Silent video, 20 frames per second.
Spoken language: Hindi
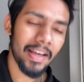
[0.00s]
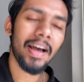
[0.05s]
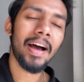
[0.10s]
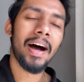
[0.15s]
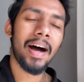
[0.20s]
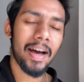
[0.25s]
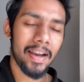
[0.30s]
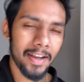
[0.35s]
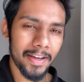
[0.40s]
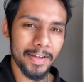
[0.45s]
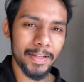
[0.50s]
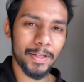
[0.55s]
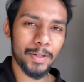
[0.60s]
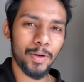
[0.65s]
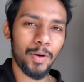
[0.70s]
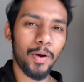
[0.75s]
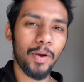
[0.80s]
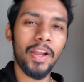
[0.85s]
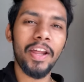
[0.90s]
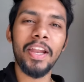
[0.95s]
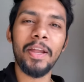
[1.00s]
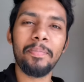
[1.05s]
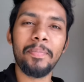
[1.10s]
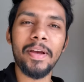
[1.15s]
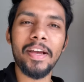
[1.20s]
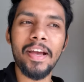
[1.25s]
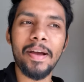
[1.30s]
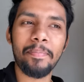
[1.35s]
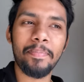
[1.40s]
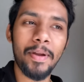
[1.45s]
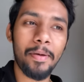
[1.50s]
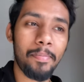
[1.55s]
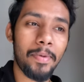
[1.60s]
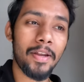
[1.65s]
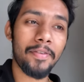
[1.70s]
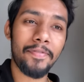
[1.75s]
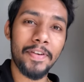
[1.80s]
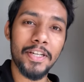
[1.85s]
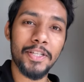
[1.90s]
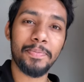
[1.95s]
हालांकि देखो ऑनलाइन एम के अपने
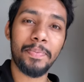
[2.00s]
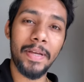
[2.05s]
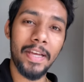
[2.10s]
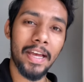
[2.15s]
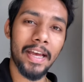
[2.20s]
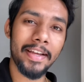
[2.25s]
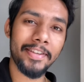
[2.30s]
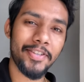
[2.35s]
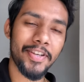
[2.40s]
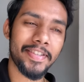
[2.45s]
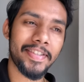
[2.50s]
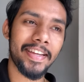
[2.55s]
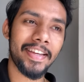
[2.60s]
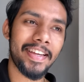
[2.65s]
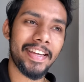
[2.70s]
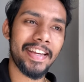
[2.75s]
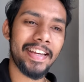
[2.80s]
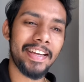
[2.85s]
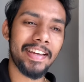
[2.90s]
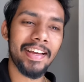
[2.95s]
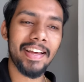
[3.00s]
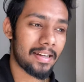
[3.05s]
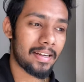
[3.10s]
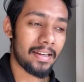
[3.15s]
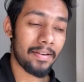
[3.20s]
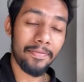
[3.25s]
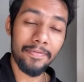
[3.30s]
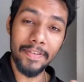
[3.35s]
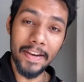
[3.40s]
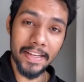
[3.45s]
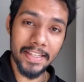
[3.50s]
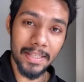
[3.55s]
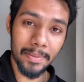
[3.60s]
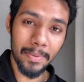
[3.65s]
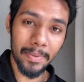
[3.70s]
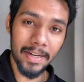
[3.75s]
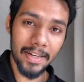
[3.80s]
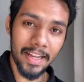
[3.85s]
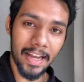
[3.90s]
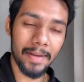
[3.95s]
बेनिफिट्स भी हैं जैसे कि
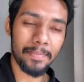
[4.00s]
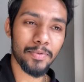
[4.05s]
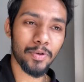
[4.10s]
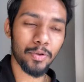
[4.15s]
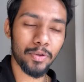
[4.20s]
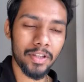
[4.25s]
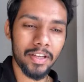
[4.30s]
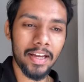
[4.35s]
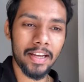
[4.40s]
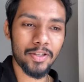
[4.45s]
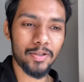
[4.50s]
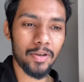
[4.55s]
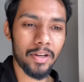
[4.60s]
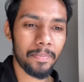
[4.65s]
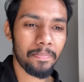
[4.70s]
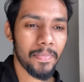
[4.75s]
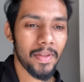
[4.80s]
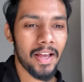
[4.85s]
फ्लेक्सिबल टाइम्स होते हैं एक्चुअली